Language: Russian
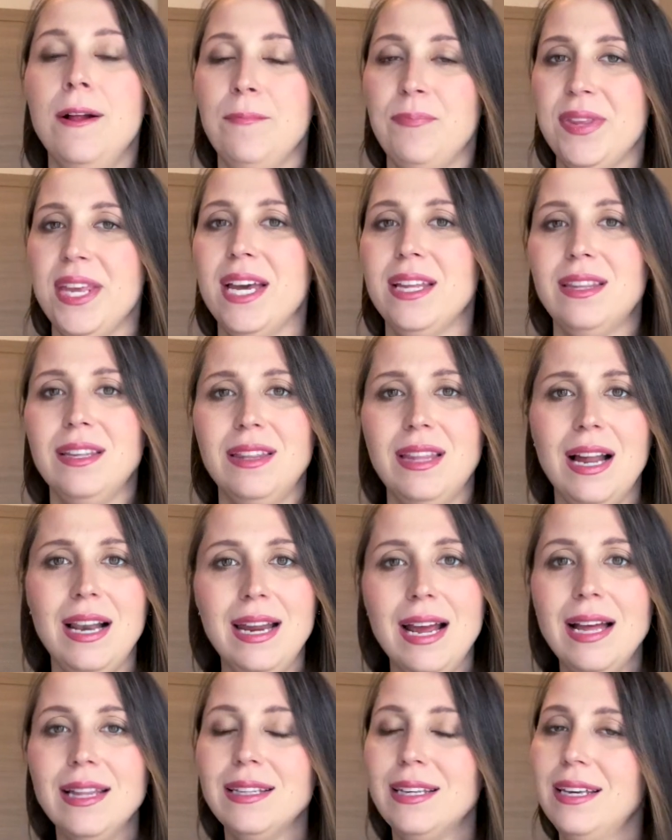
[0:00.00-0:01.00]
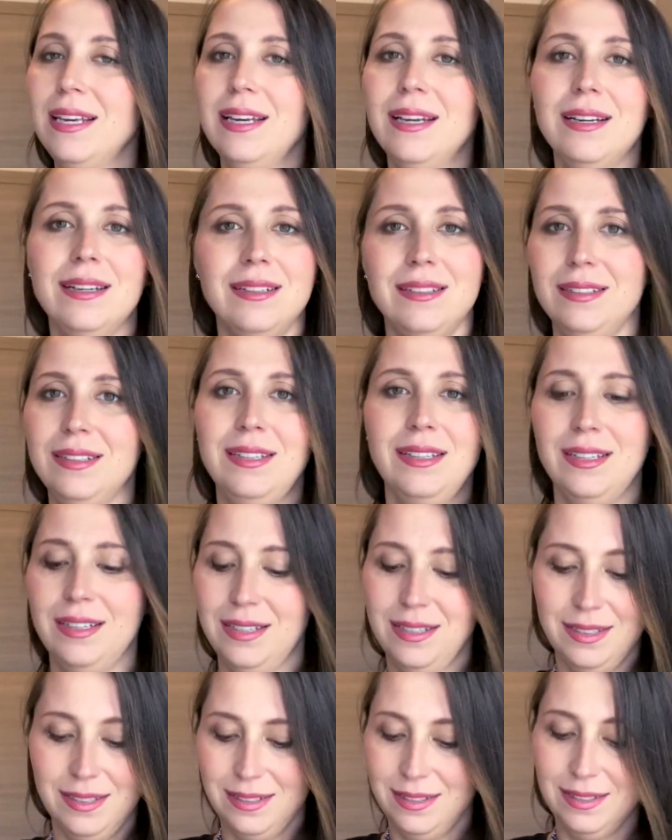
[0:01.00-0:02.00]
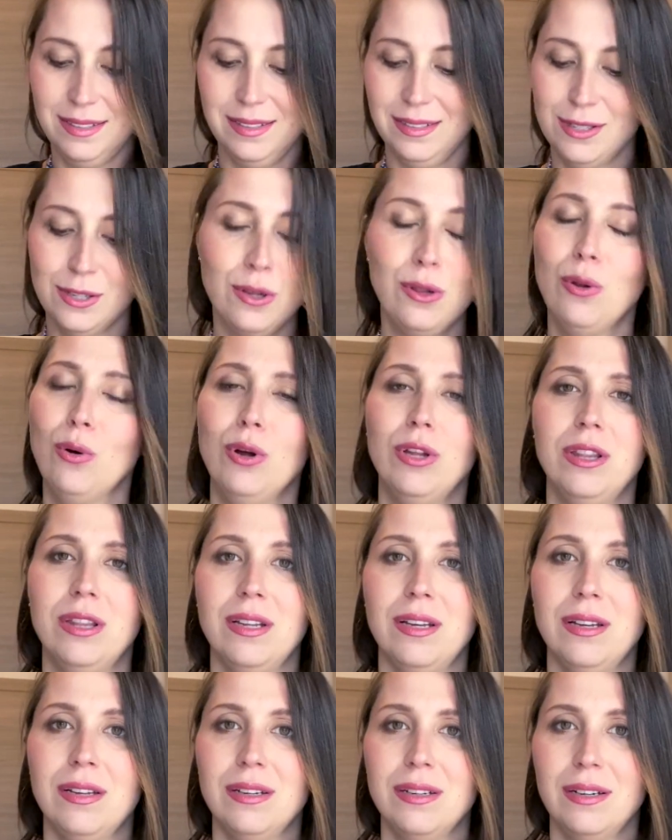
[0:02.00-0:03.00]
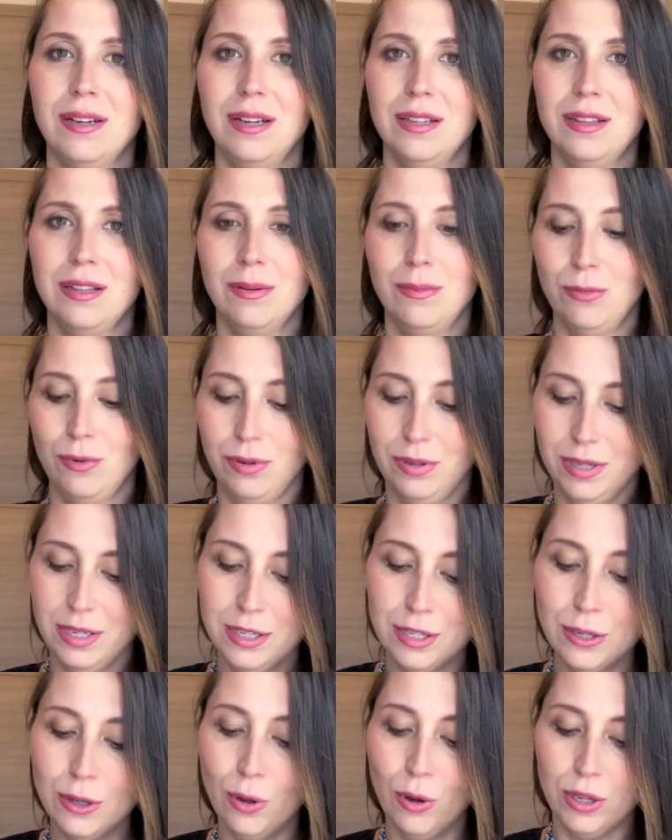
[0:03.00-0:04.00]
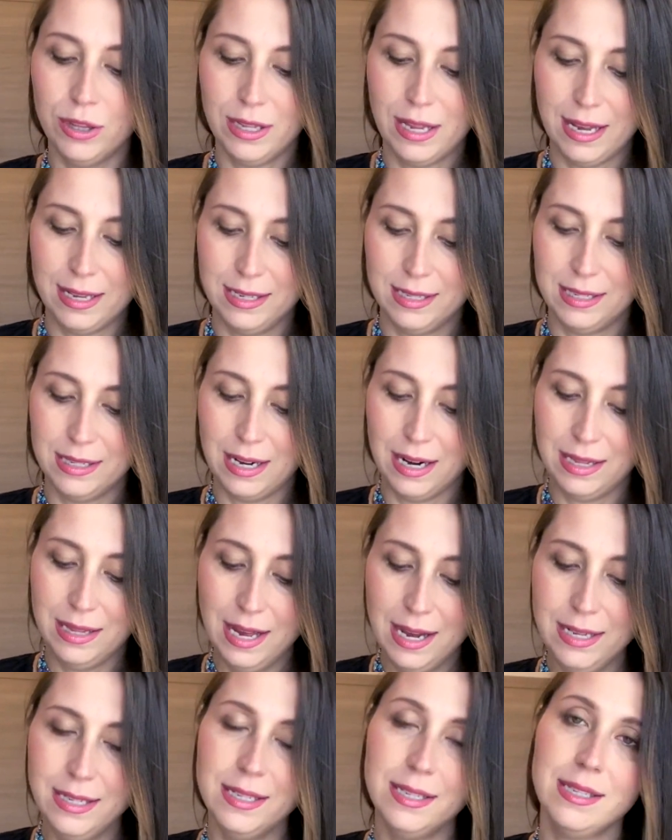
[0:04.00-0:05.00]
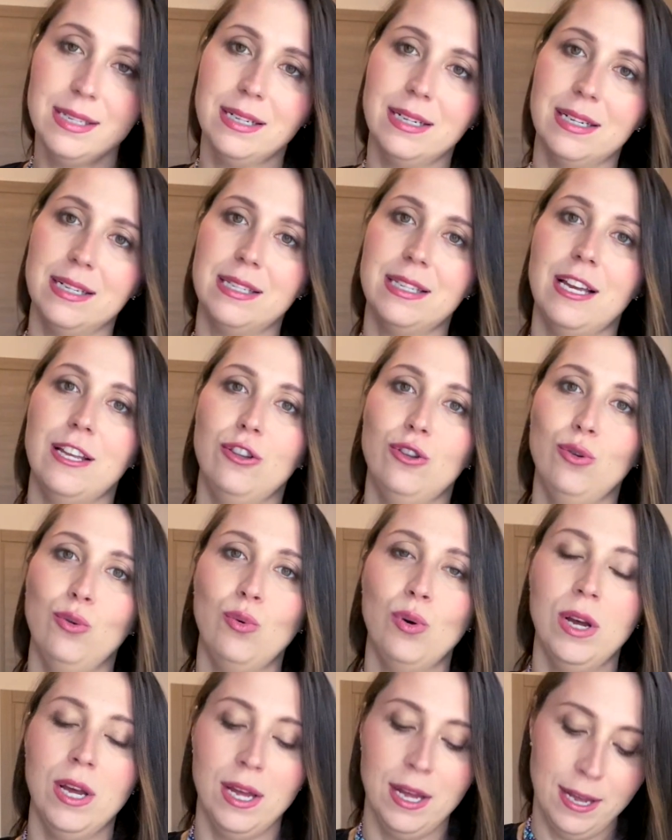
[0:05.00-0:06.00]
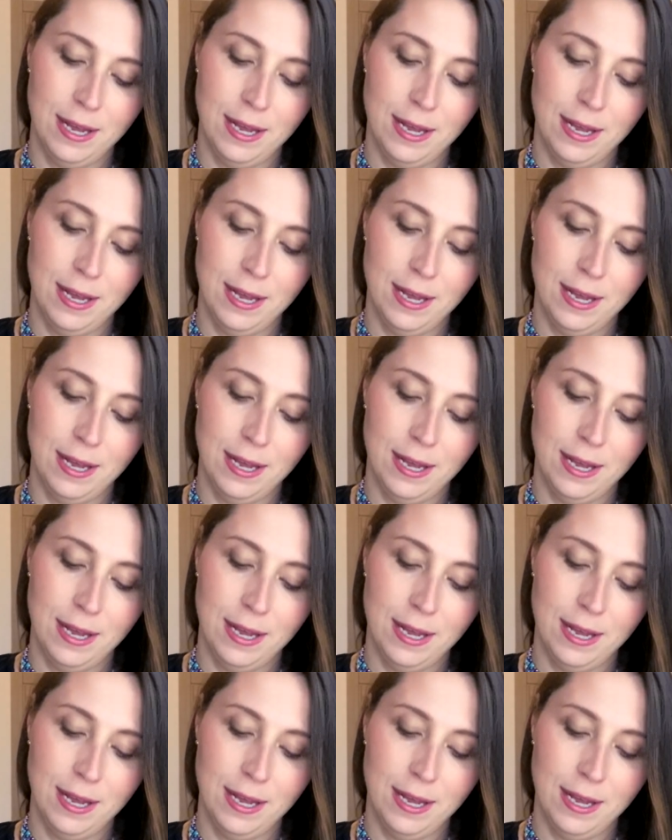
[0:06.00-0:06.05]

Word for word: Нет, итальянки не склонны к этому, не склонны они страдать за красоту.